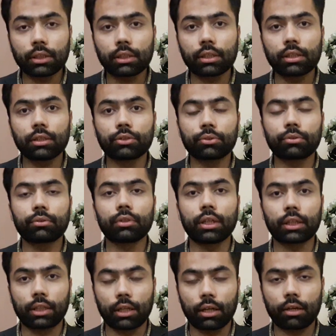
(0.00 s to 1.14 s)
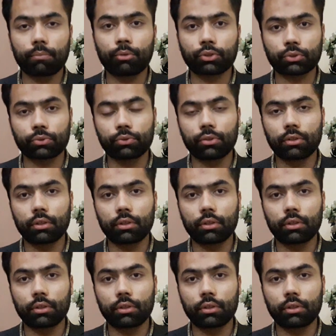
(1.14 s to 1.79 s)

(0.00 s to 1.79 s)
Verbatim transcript: तक की जो इतला मौसू